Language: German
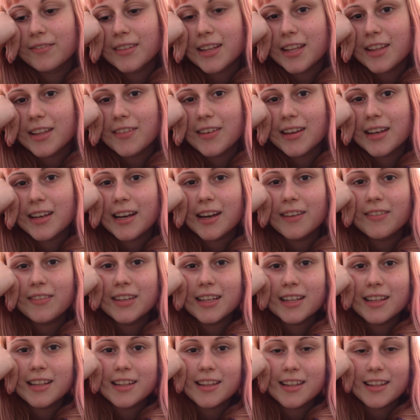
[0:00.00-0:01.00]
deswegen habe ich
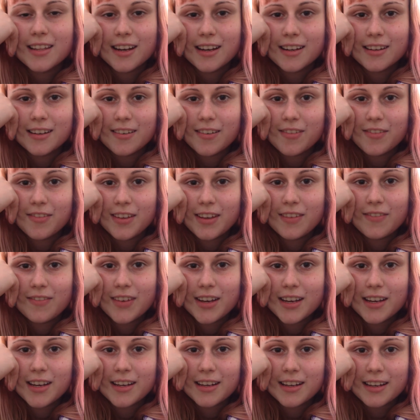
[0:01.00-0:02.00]
jetzt die Sachen auf
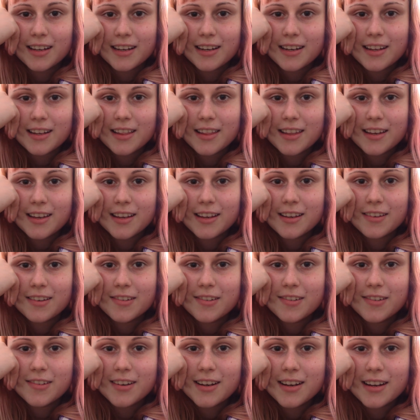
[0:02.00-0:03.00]
eBay Kleinanzeigen
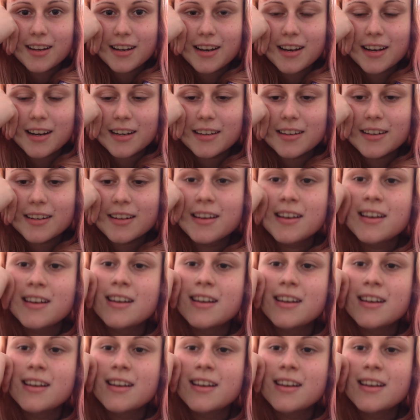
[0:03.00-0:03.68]
hochgeladen.